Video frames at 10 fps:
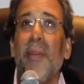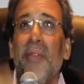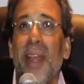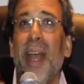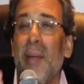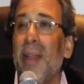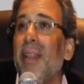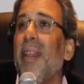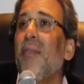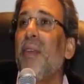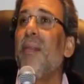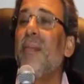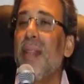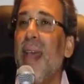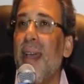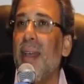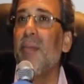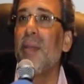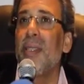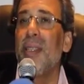بالفعل عمل كده الفيلم ده
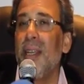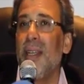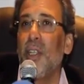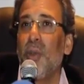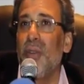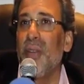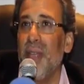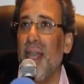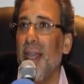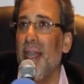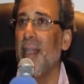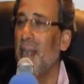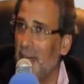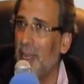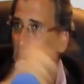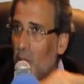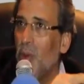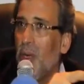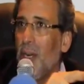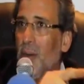المصيري احنا شفنا فيه حاجات انا هرجع
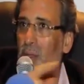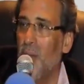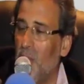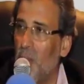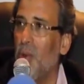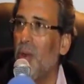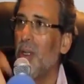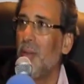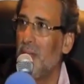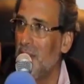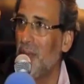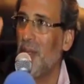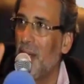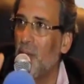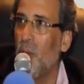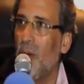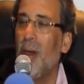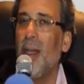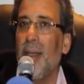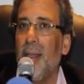لكم للي انا كنت بقوله بس افتكرت
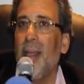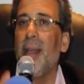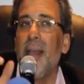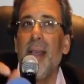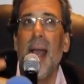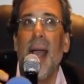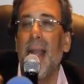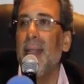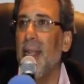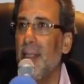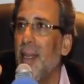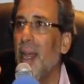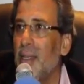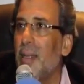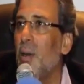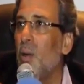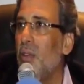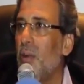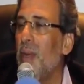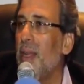وقائع كده على تقدير هذا
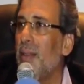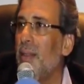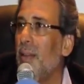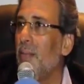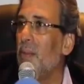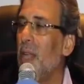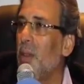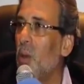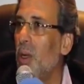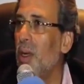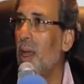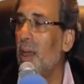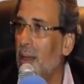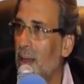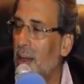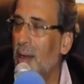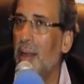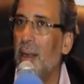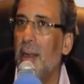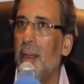الرجل في البلاد يعني رحنا
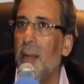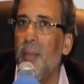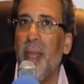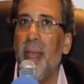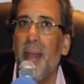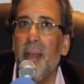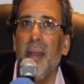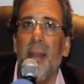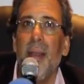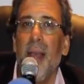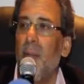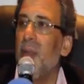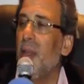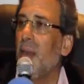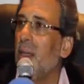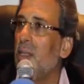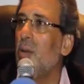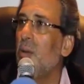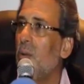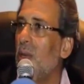لبنان قابلنا
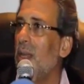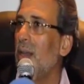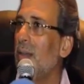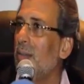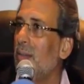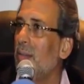الرئيس الجمهوريه